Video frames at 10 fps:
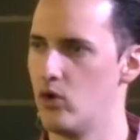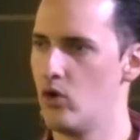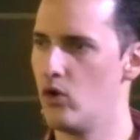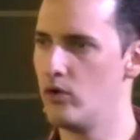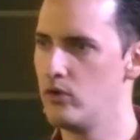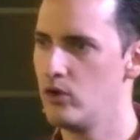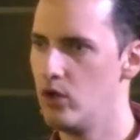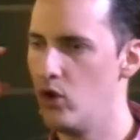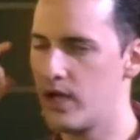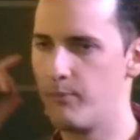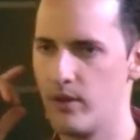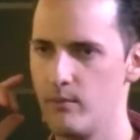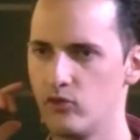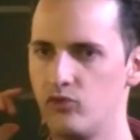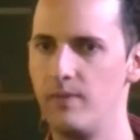con lo que
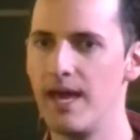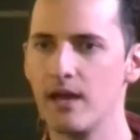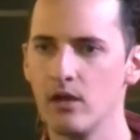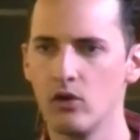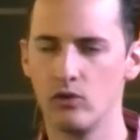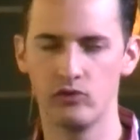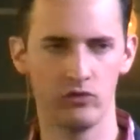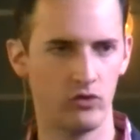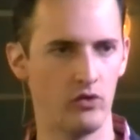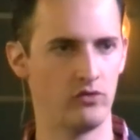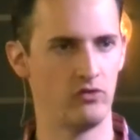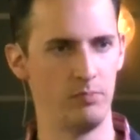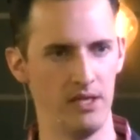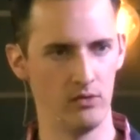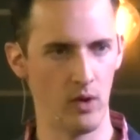podemos ver con nuestros ojos
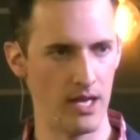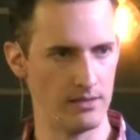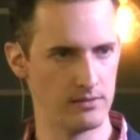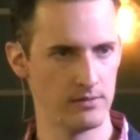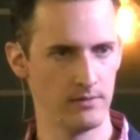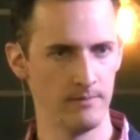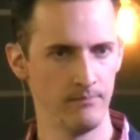espirituales.